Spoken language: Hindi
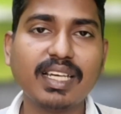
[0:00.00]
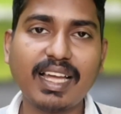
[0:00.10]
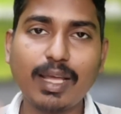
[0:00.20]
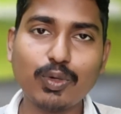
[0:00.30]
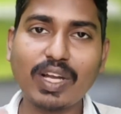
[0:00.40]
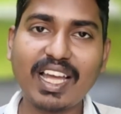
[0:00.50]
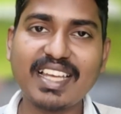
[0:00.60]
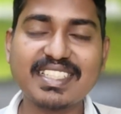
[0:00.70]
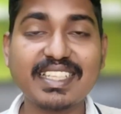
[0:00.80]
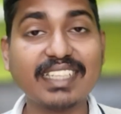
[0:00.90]
हेलो
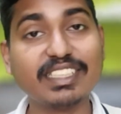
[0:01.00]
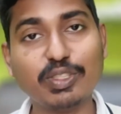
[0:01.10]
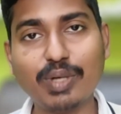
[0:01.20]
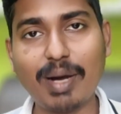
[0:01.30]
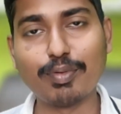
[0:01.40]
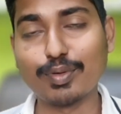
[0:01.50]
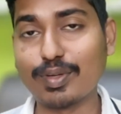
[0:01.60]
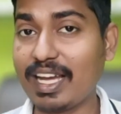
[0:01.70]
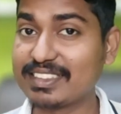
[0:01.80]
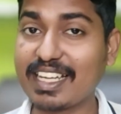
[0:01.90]
गाइस कैसे हो आप
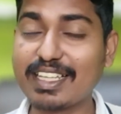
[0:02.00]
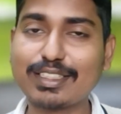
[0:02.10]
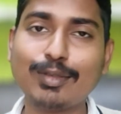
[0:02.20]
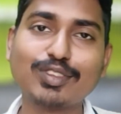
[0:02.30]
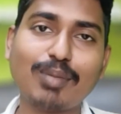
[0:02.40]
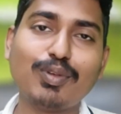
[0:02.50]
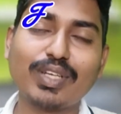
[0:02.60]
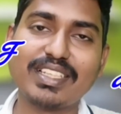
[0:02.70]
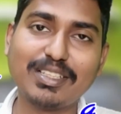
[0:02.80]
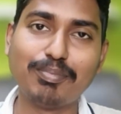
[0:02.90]
लोग आशा करता हूँ सब
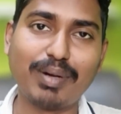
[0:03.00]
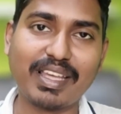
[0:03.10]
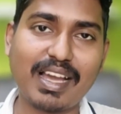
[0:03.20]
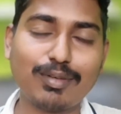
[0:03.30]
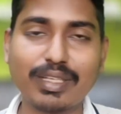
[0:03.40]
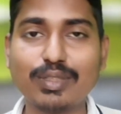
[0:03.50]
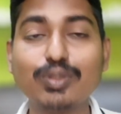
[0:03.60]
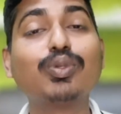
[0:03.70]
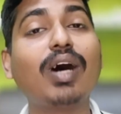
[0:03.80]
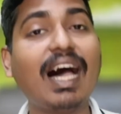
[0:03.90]
लोग एकदम बढ़िया होंगे
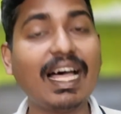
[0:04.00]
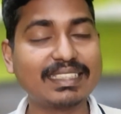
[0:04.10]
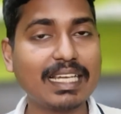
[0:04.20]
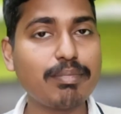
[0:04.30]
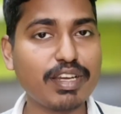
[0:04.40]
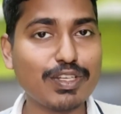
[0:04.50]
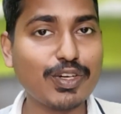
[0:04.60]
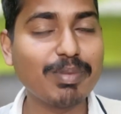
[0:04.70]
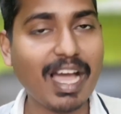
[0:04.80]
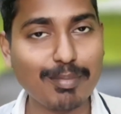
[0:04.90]
दोस्तों आज का
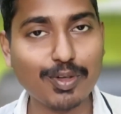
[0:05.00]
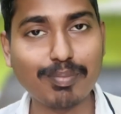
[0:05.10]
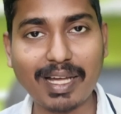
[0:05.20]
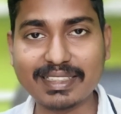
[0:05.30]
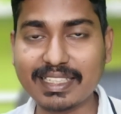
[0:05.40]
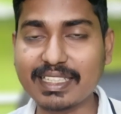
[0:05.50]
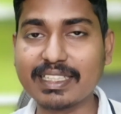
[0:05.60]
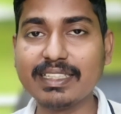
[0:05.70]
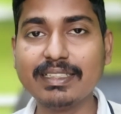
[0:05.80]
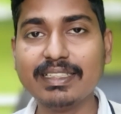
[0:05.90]
वीडियो में हम लोग बात
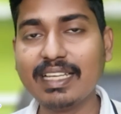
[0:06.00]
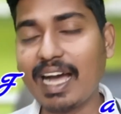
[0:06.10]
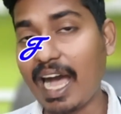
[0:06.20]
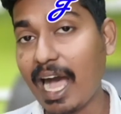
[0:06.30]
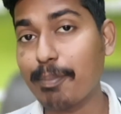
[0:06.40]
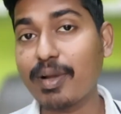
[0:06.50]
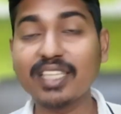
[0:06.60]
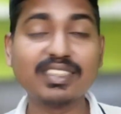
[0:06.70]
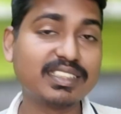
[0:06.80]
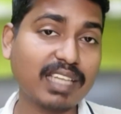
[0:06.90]
करेंगे
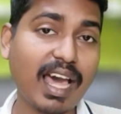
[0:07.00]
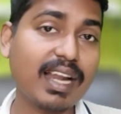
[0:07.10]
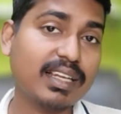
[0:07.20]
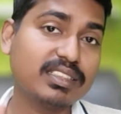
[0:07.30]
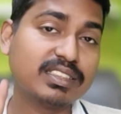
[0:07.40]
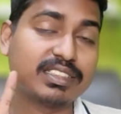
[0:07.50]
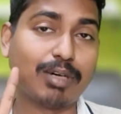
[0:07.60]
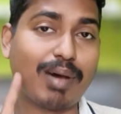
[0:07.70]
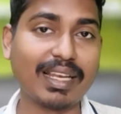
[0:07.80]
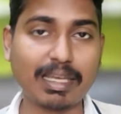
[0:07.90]
आपका चार
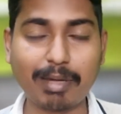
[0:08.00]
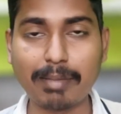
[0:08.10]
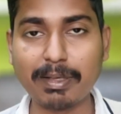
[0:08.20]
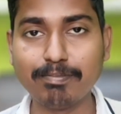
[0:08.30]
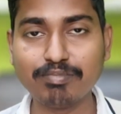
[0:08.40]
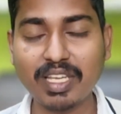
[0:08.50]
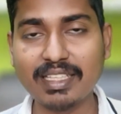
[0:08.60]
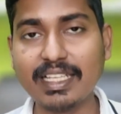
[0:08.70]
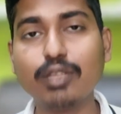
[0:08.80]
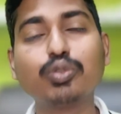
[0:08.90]
सवाल के बारे में
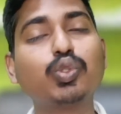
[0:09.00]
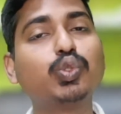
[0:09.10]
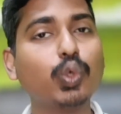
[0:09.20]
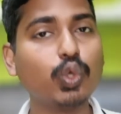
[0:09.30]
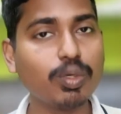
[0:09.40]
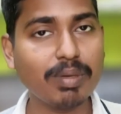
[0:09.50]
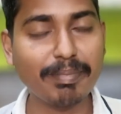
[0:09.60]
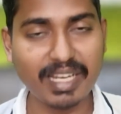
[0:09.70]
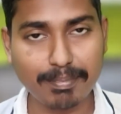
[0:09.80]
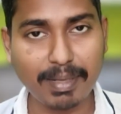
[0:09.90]
देखिए दोस्तों जो लोग भी
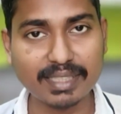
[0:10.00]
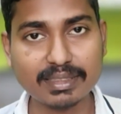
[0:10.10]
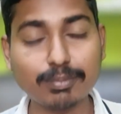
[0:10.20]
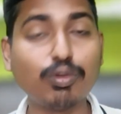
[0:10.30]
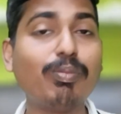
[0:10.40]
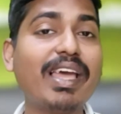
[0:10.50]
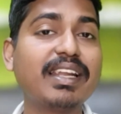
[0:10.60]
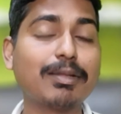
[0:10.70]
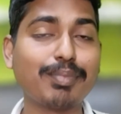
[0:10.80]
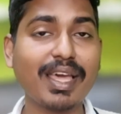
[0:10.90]
मेरे पास
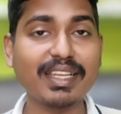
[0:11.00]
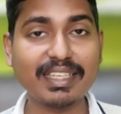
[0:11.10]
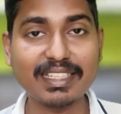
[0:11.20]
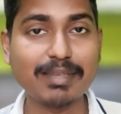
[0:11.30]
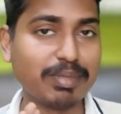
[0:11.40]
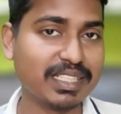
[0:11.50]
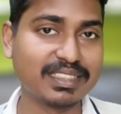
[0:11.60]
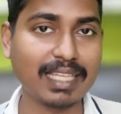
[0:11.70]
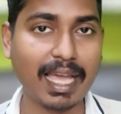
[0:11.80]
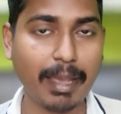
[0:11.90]
मोबाइल रिपेयरिंग के लिए
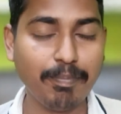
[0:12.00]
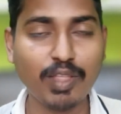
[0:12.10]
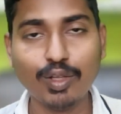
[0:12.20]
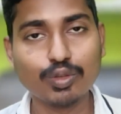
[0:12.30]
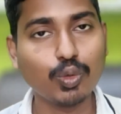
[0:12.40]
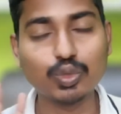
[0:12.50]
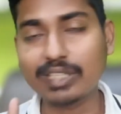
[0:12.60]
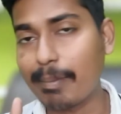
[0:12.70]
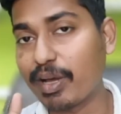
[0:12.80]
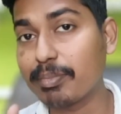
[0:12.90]
भेजता है तो
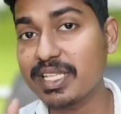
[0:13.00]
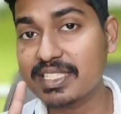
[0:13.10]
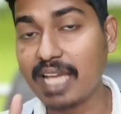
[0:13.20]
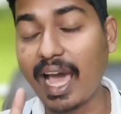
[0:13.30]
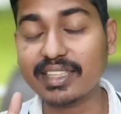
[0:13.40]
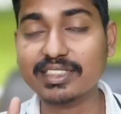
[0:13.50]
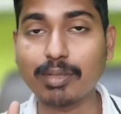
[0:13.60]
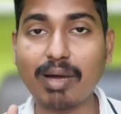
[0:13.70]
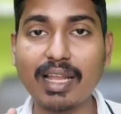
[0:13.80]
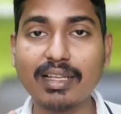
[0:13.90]
उसका मन में चार
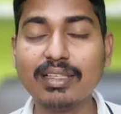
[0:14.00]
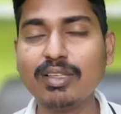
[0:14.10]
सवाल